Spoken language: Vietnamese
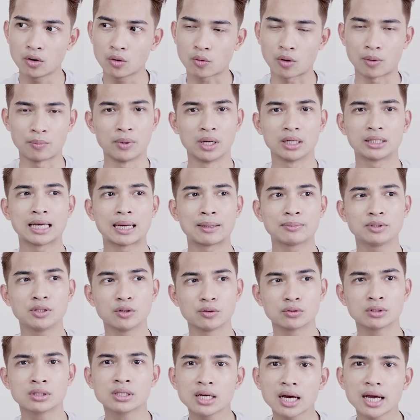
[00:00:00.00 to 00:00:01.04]
Khoảng 18
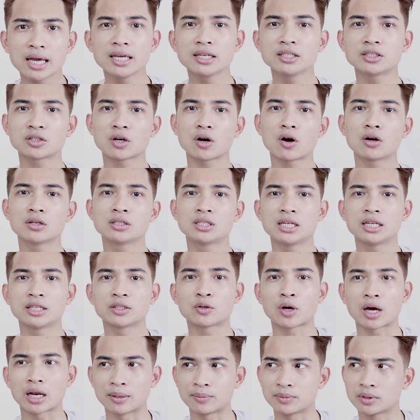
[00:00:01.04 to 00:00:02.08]
triệu rưỡi cho chiếc điện
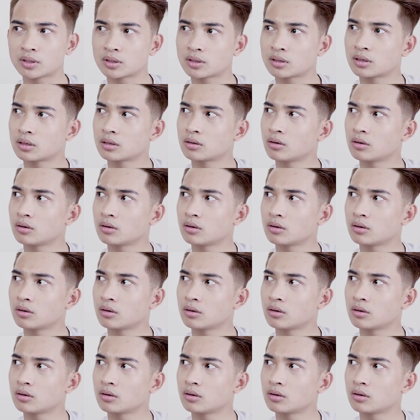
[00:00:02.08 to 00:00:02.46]
thoại này thôi.